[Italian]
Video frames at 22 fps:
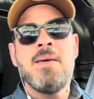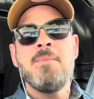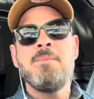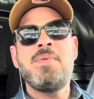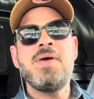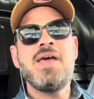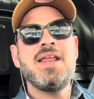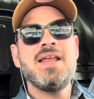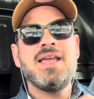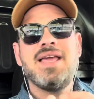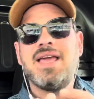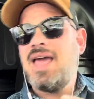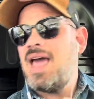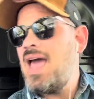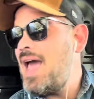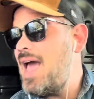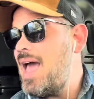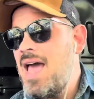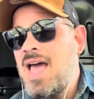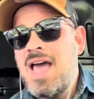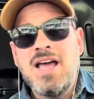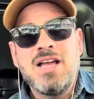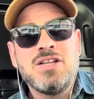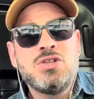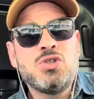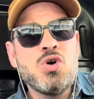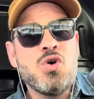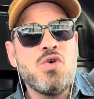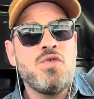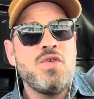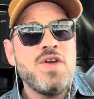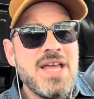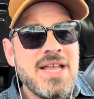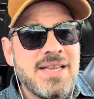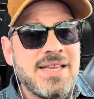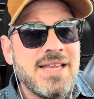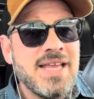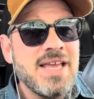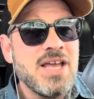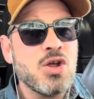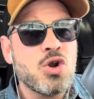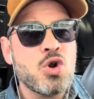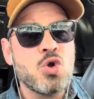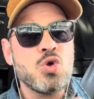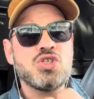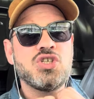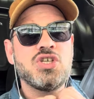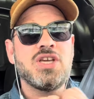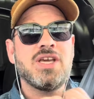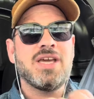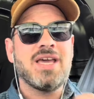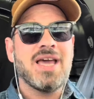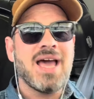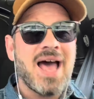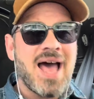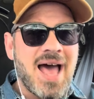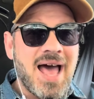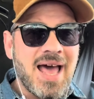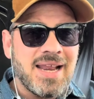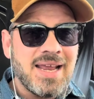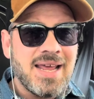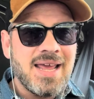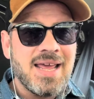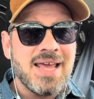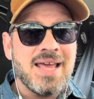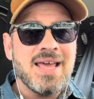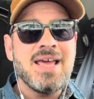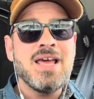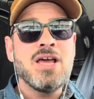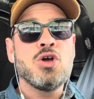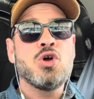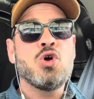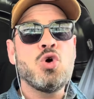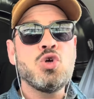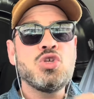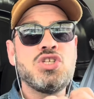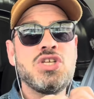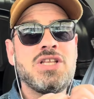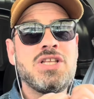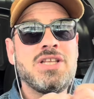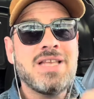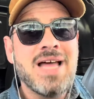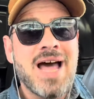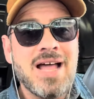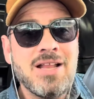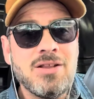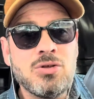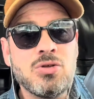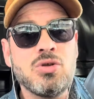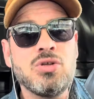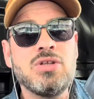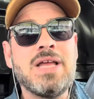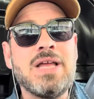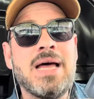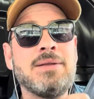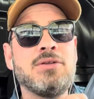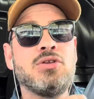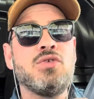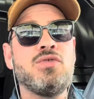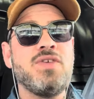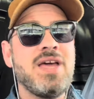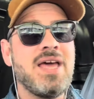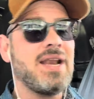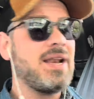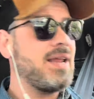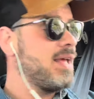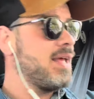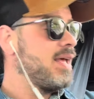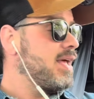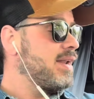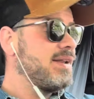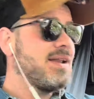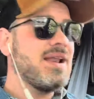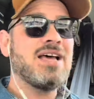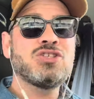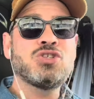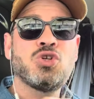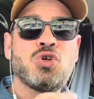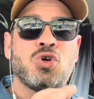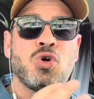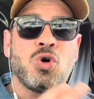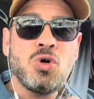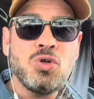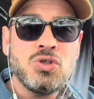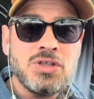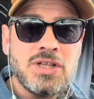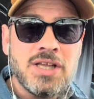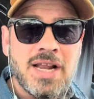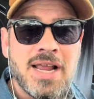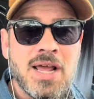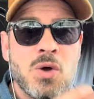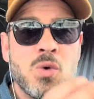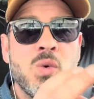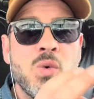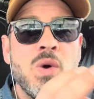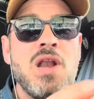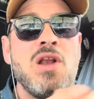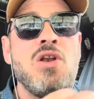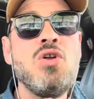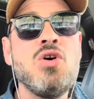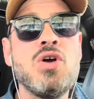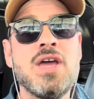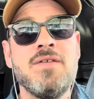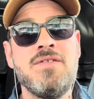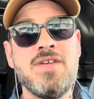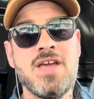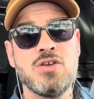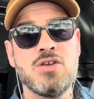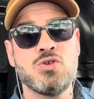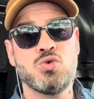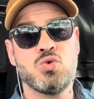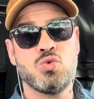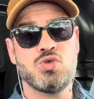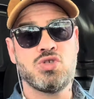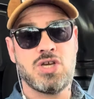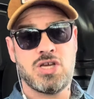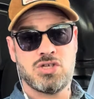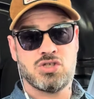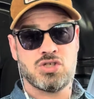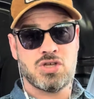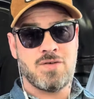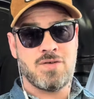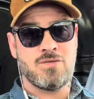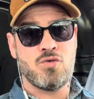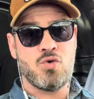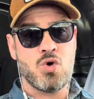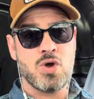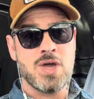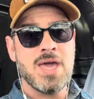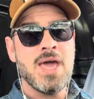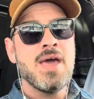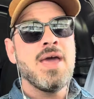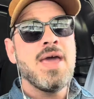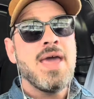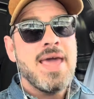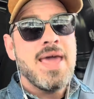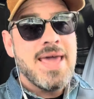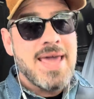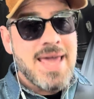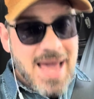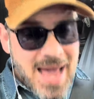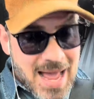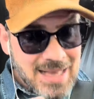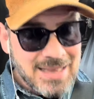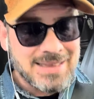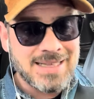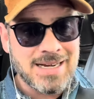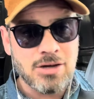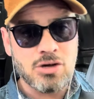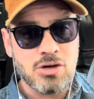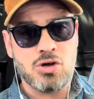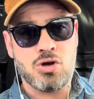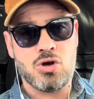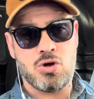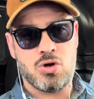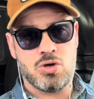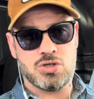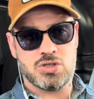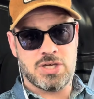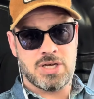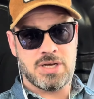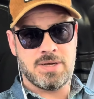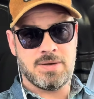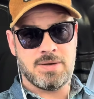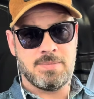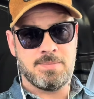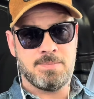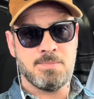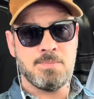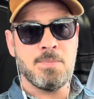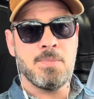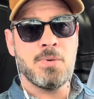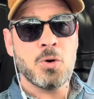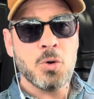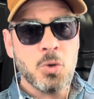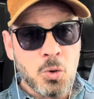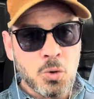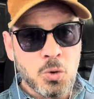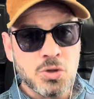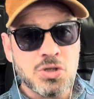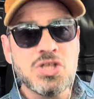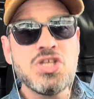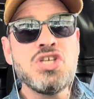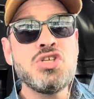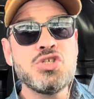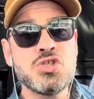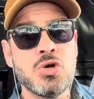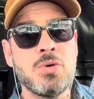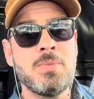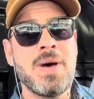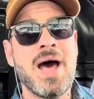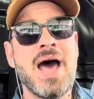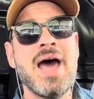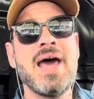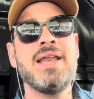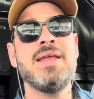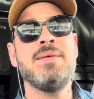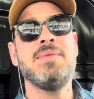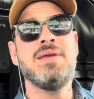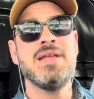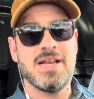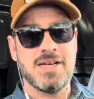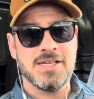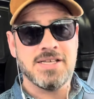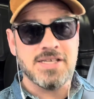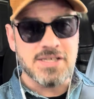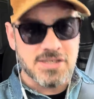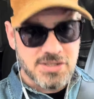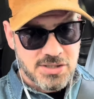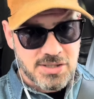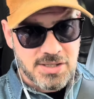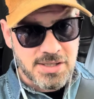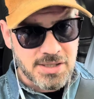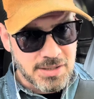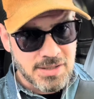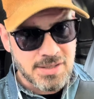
Perché dovete rosicare così tanto da dover nascondere quello che vi è successo a voi? E altra cosa, brutti somari milanisti